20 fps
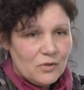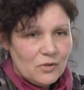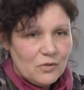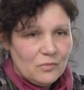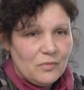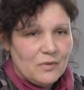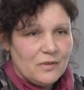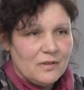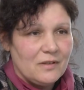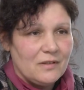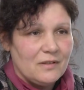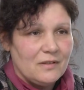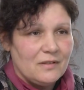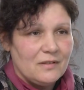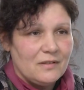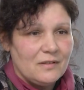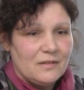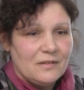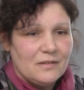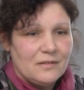чтобы
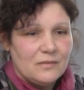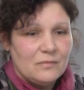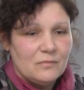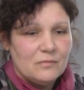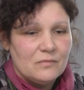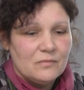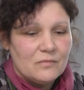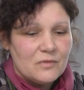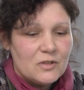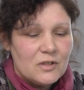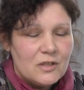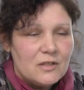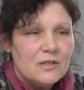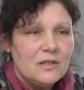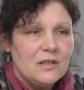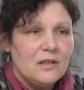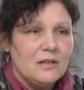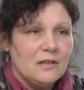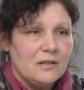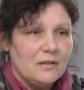э,
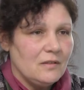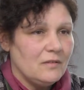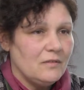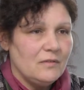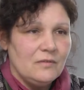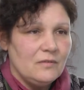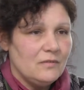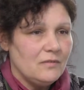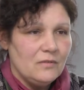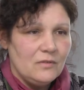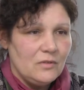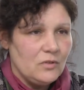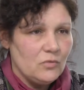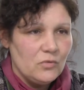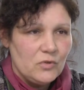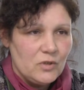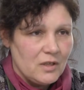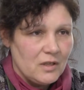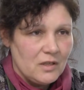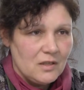жители не
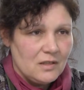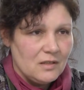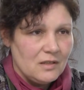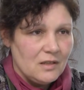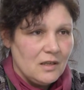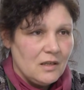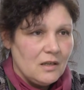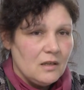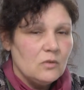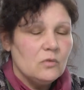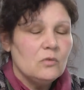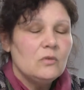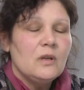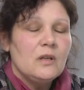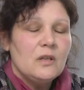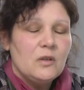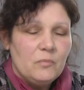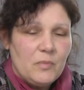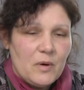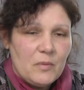туда участ... не попали, да.
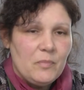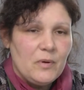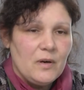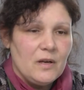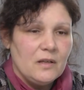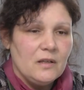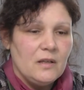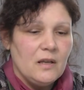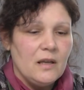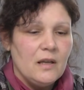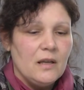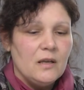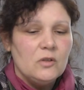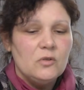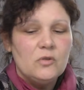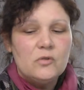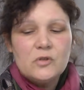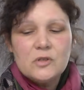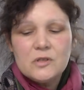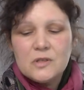Туда не попали, да.
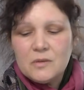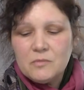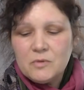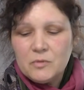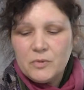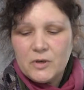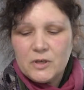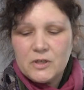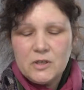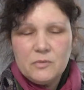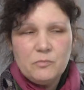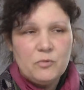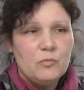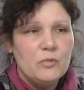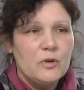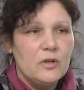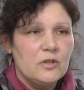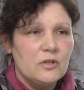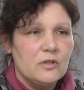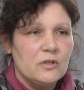То же самое прошли
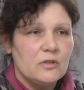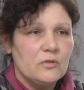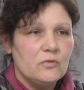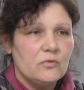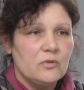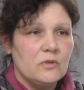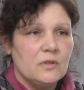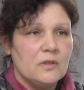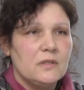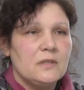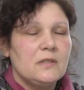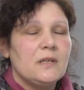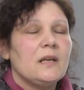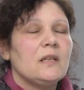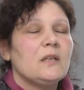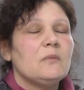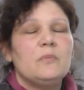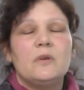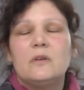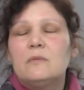публичные слушания. Где
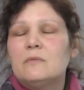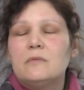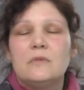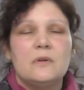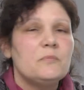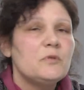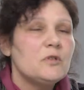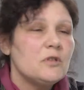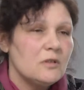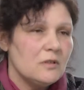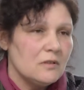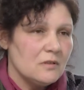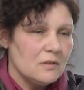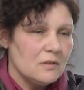они были, мы вообще не